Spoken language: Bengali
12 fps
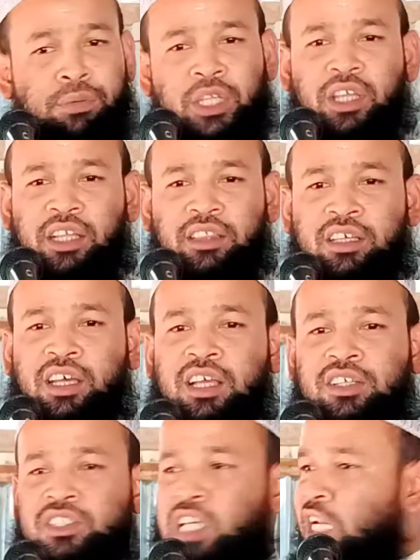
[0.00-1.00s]
বেদাত
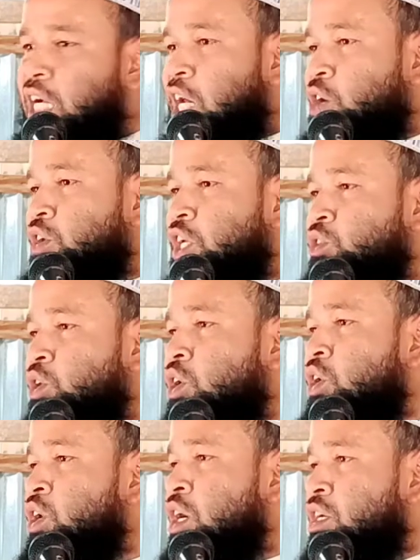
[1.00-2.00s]
যার কারণে তো
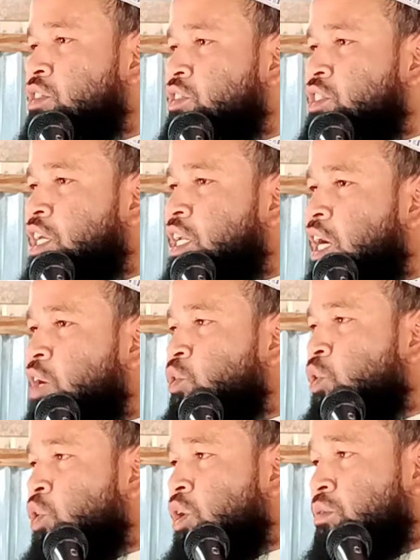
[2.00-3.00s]
জেনা
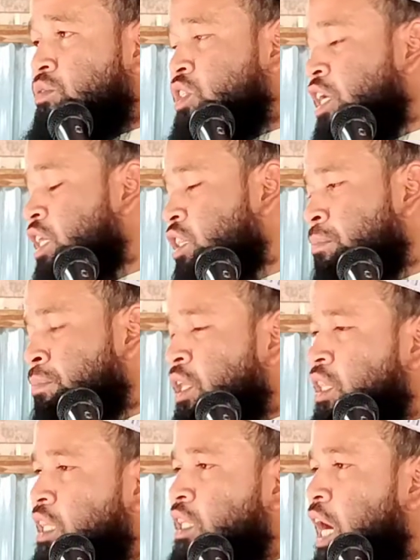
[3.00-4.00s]
চাইতে
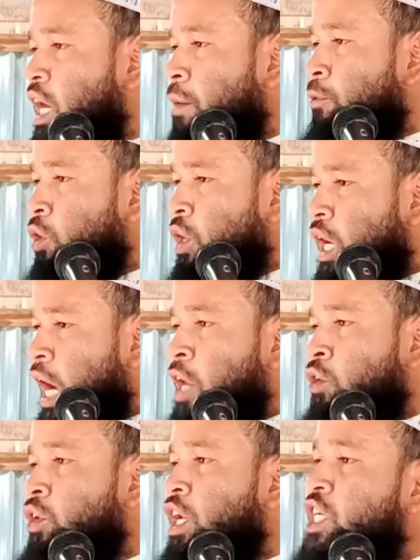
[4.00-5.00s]
বেদাত খারাপ হওয়ার
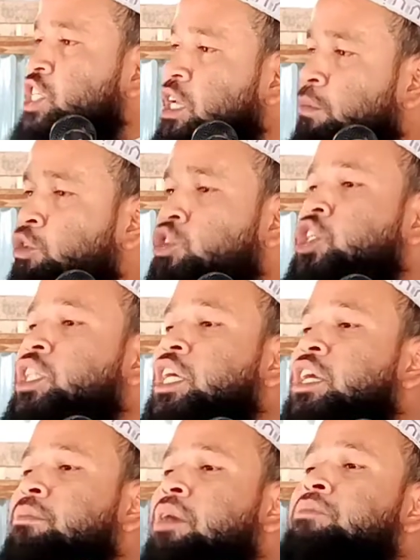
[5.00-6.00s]
কারণেই সে মসজিদে
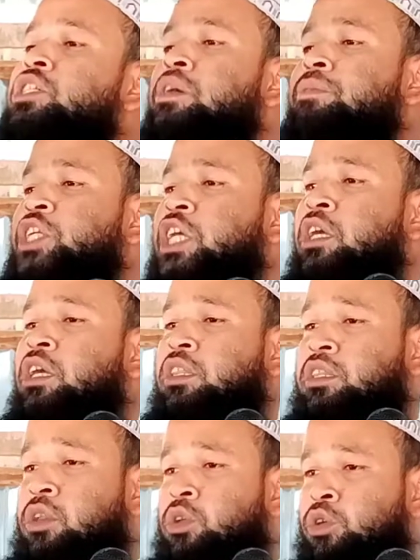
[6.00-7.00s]
ইমাম হিসাবে টিকে
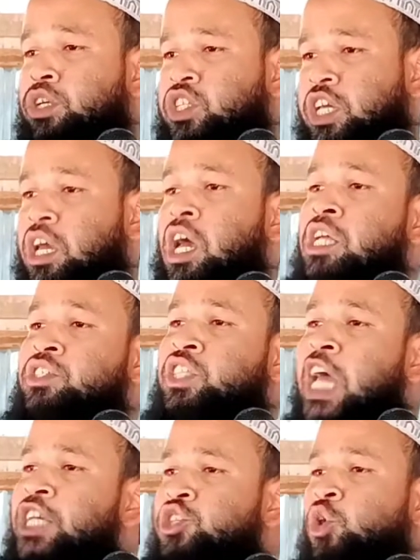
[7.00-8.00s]
রয়েছে
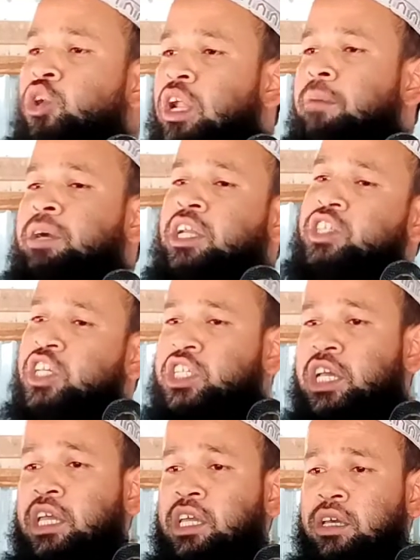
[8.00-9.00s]
যেই সুন্না মেনেছে
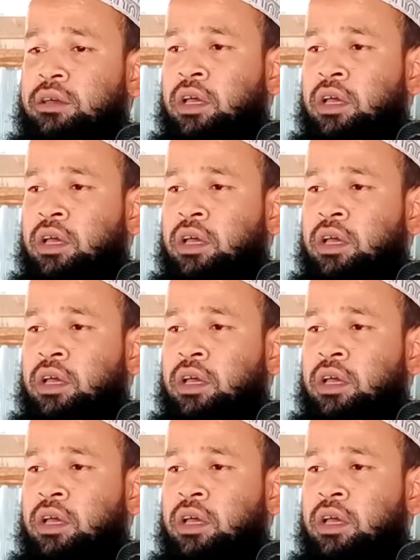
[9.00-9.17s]
সেই